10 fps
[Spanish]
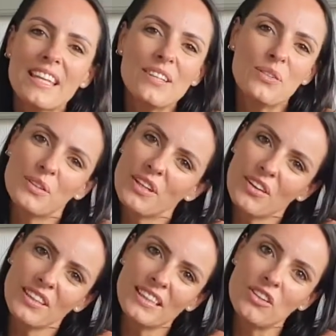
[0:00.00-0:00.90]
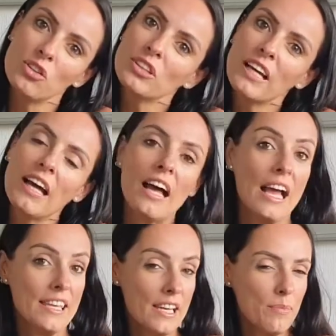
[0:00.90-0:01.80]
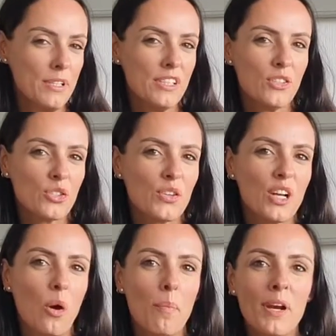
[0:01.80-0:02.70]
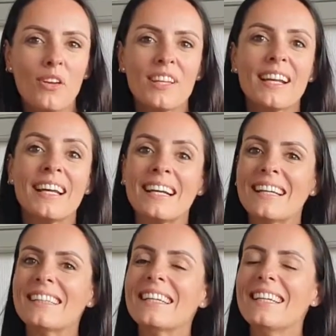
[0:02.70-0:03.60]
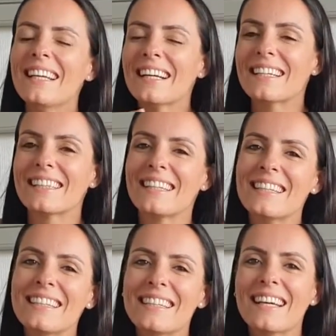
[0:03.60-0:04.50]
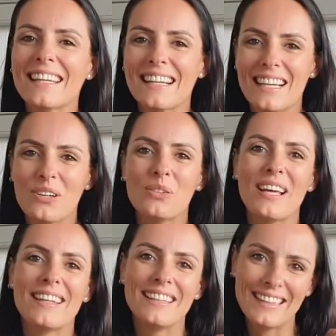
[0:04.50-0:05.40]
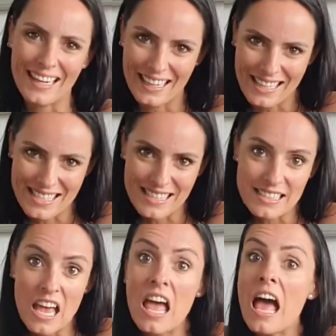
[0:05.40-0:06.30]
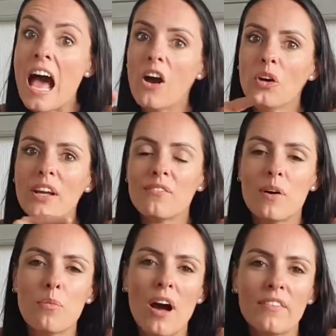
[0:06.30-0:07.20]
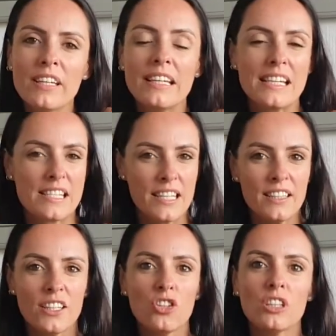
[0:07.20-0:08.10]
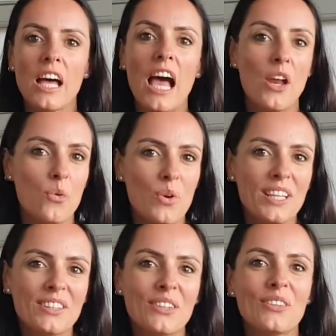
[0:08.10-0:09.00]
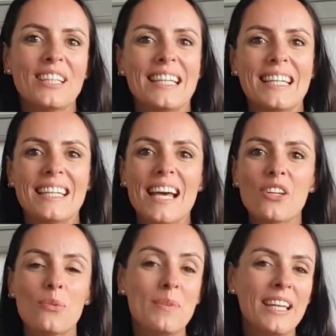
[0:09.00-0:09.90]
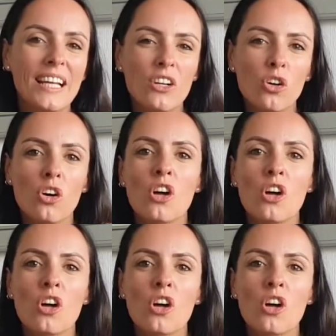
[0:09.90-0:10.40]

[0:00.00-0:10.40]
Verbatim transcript: disfrutado esta nota, hayan aprendido sobre los perros de rescate y las características de cada una de estas razas. Ahora vamos a ver en la siguiente nota a nuestro veterinario milenco